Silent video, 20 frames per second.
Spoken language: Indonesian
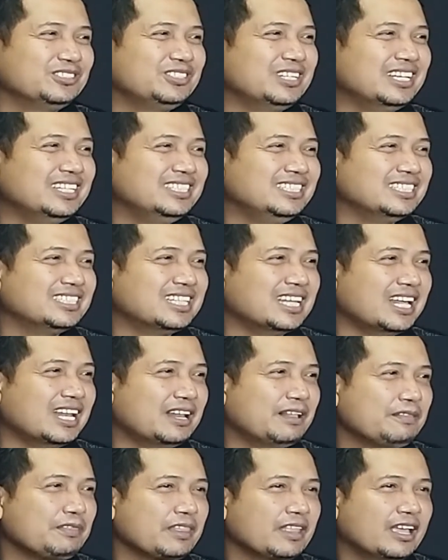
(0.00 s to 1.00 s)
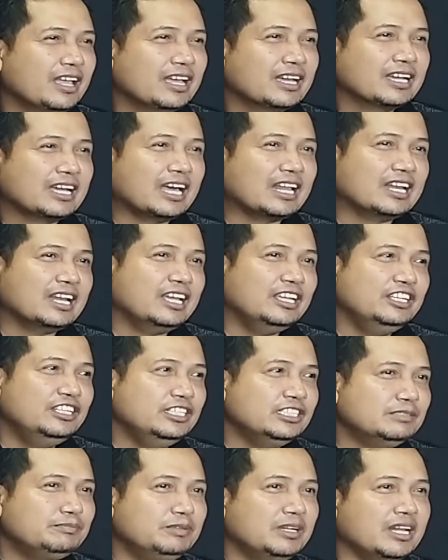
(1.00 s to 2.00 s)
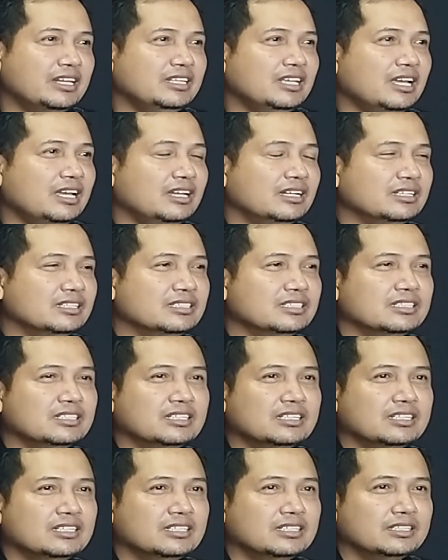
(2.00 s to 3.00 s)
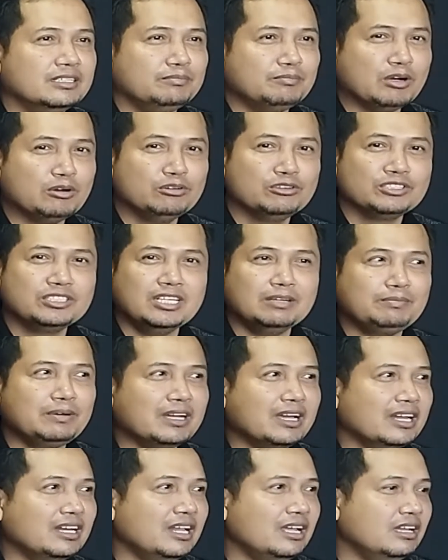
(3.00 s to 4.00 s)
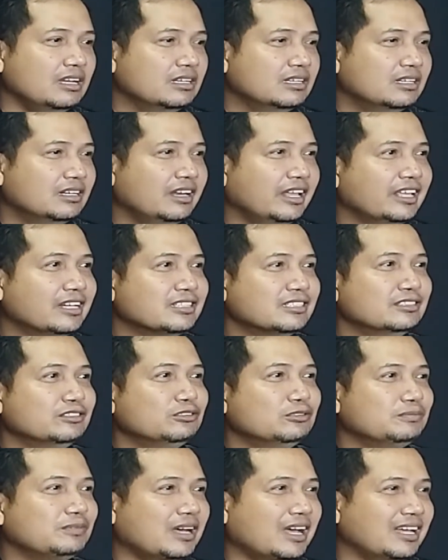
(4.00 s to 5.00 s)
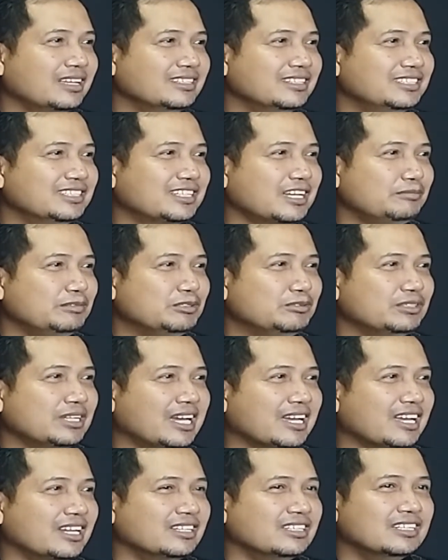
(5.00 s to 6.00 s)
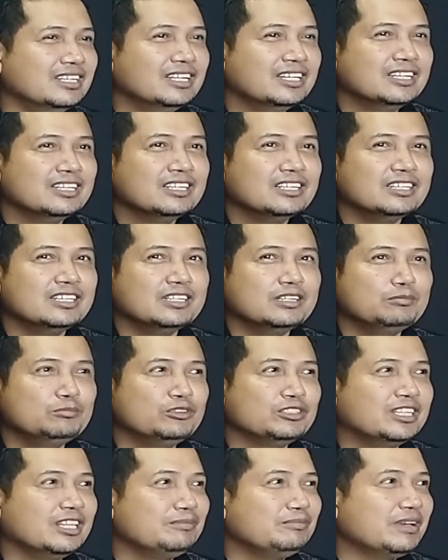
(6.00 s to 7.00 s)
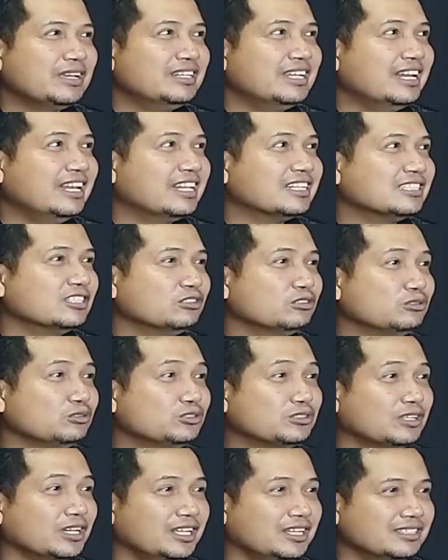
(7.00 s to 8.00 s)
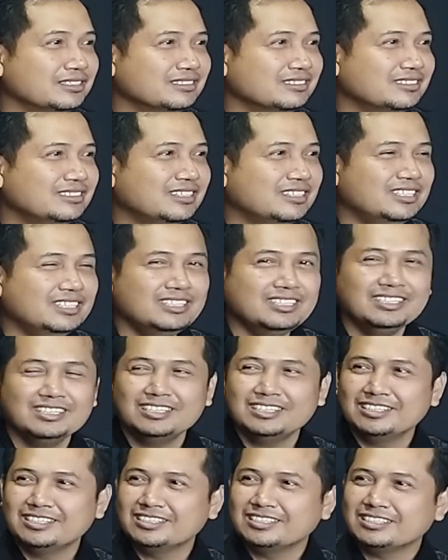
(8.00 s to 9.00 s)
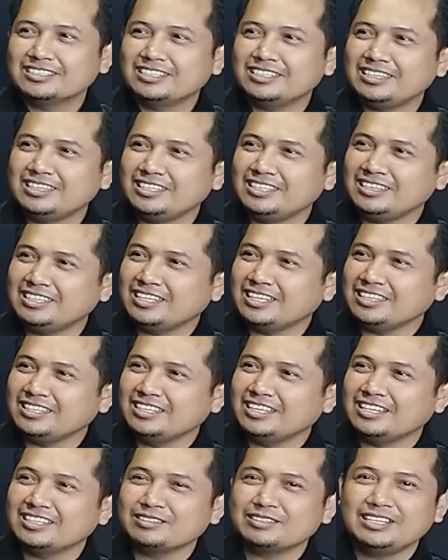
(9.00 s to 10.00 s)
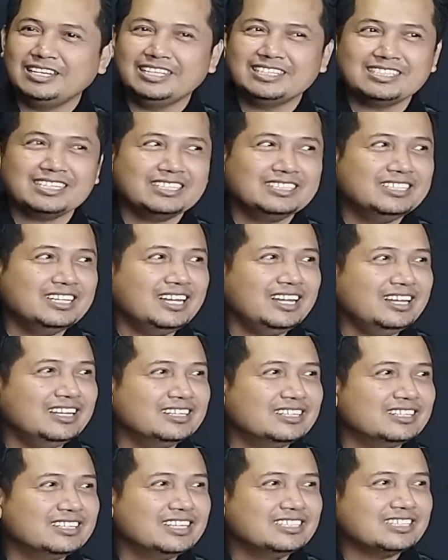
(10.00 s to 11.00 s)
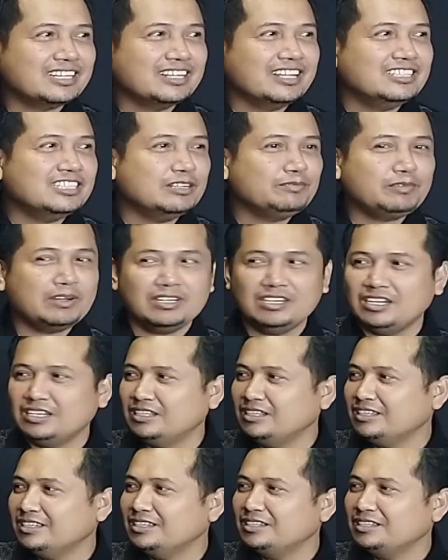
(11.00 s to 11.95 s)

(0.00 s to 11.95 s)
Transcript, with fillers: sudah digital. Karena ini sebenarnya uh, bagusnya Pak karena layar sentuh Pak. Jadi kami gunakan ya. uh, multimedia layar sentuh touchscreen. Jadi ketika tinggal klik saja geser-geser pan